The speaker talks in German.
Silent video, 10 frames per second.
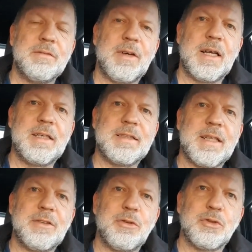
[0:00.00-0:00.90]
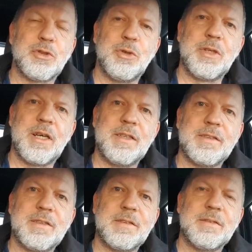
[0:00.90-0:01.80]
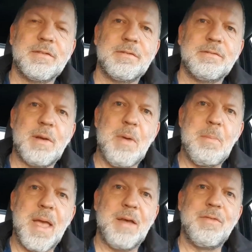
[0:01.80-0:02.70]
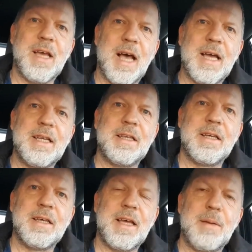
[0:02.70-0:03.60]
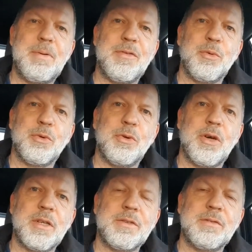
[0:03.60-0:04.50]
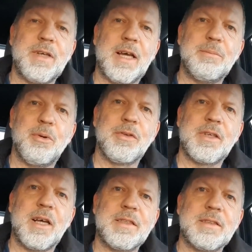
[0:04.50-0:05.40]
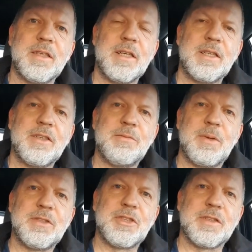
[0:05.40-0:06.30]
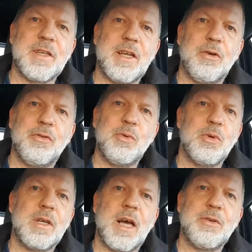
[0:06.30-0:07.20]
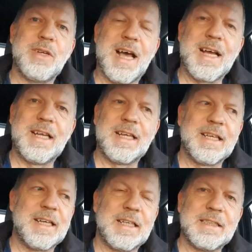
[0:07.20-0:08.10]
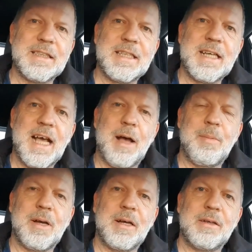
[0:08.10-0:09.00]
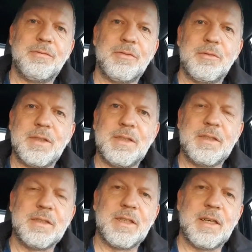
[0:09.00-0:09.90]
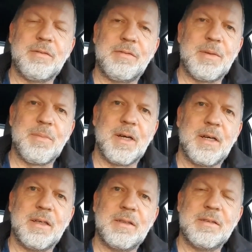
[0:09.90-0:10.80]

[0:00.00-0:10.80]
weil es dann doch schöner ist, wenn man mehr wie eine Episode hört, wie ein Podcast, dass man sich das dann aussuchen kann und anklicken kann. Aber über die, aber wenn man